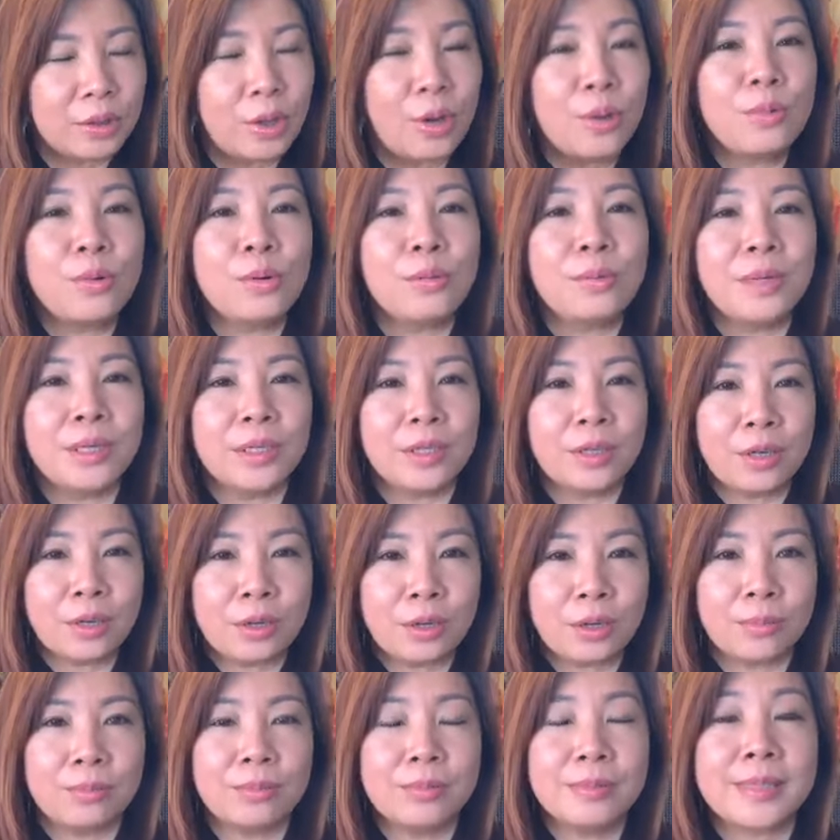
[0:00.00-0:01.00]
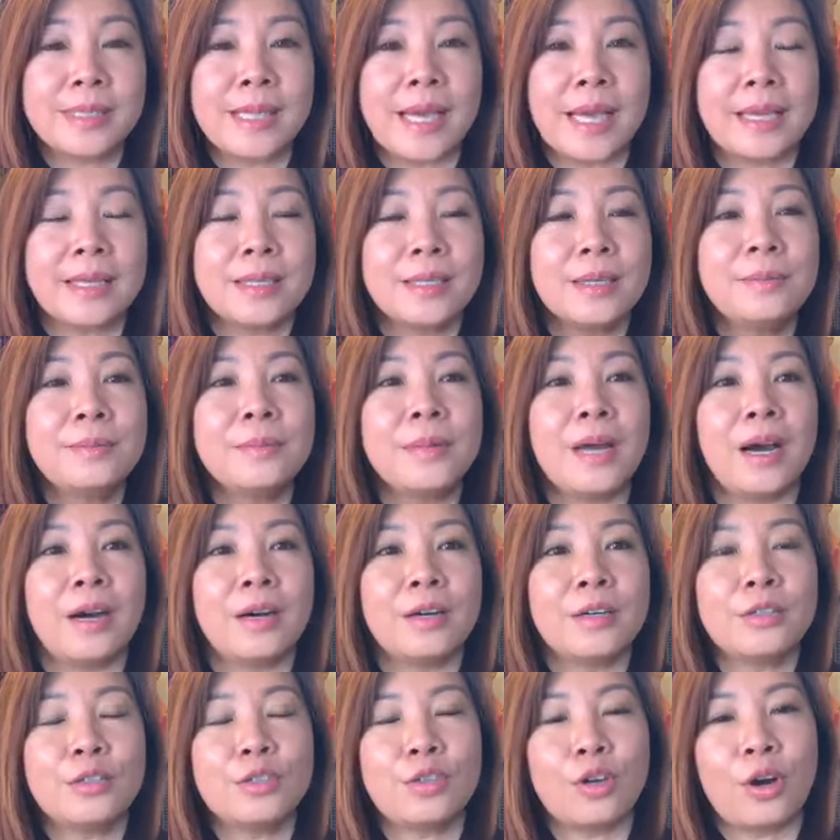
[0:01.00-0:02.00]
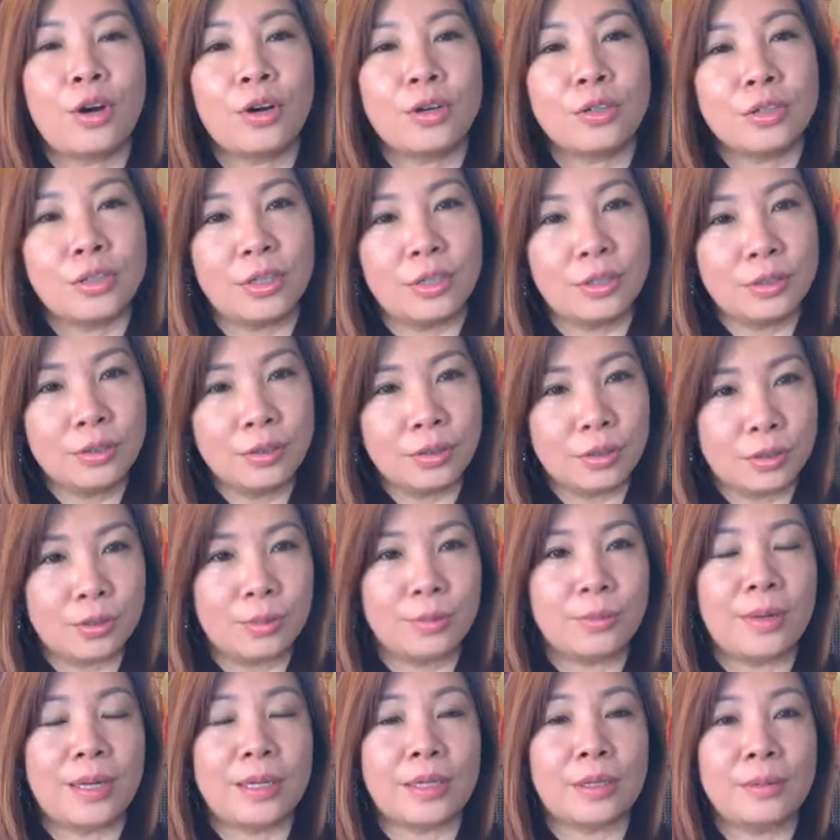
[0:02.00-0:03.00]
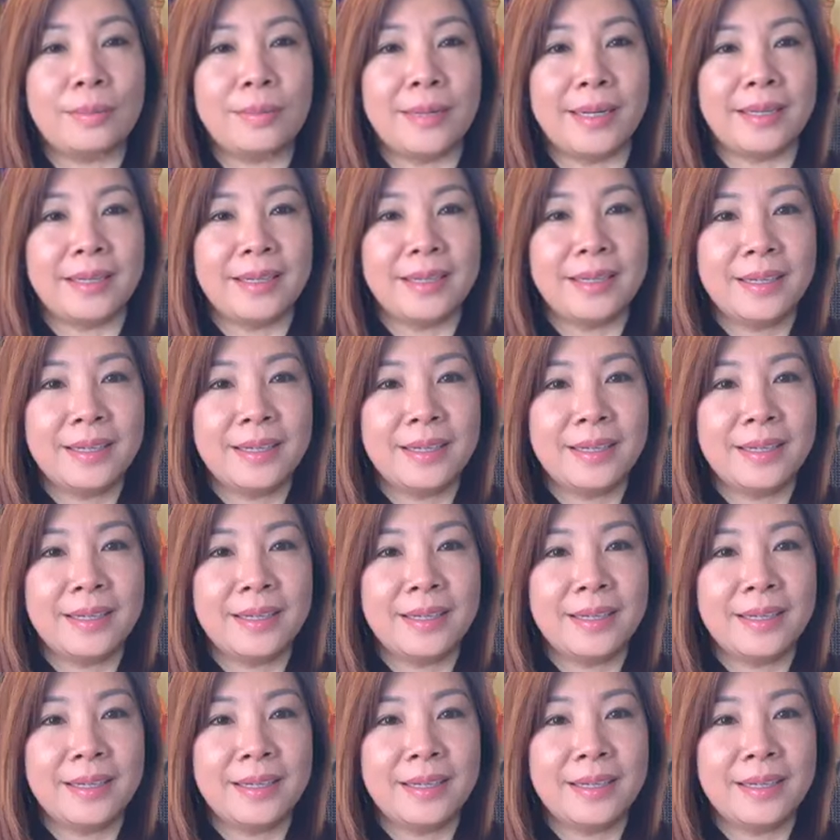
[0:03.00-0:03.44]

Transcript: tốt của mình nó cũng sẽ giúp đỡ cho những người xung quanh của mình